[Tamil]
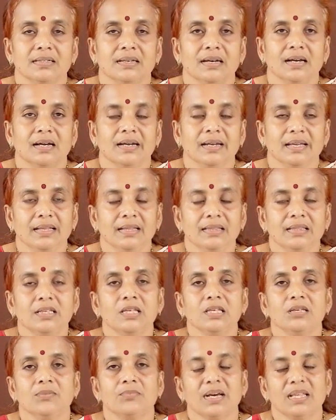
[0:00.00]
அனைத்து
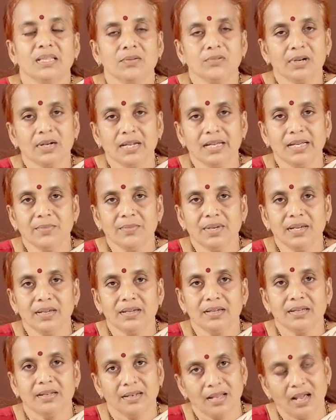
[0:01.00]
பதிவுகளையுமே
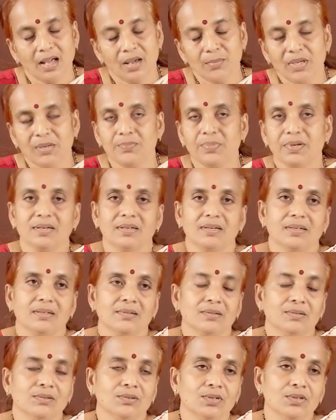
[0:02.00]
நாம் இப்போ
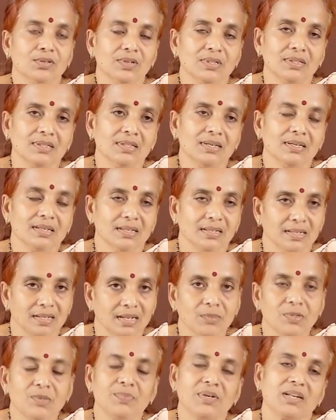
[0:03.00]
கொண்டு வந்து தான்
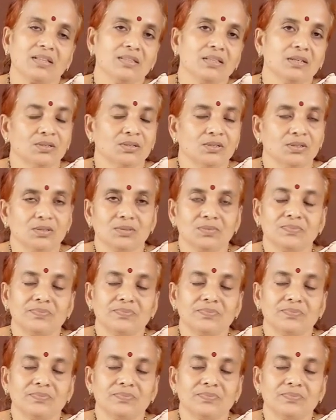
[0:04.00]
நாம் பிறந்திருக்கிறோம்